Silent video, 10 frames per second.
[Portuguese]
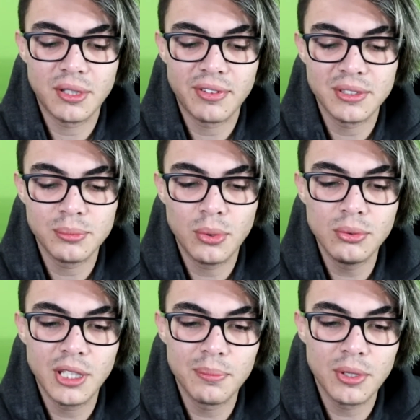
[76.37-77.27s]
Já faz um bom
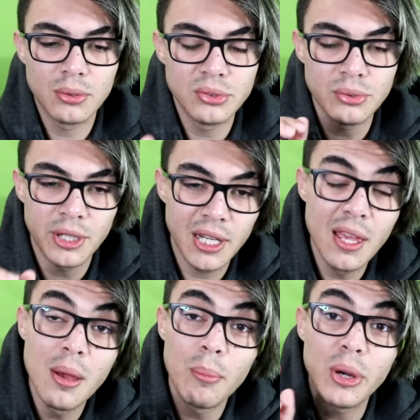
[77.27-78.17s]
tempo que eu uso ele,
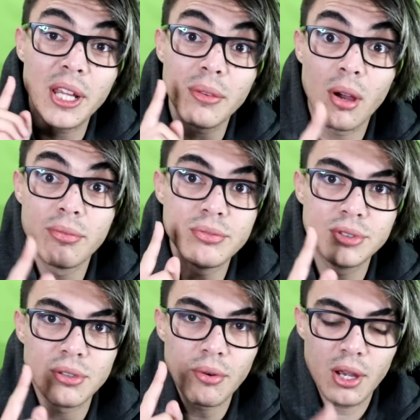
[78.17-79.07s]
porém tem uma
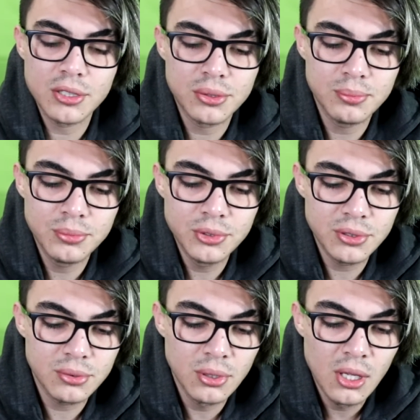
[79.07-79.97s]
função que eu acho
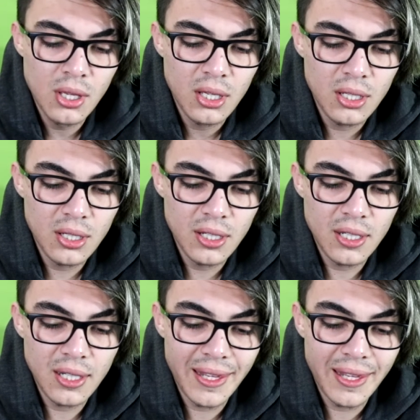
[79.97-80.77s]
muito uh,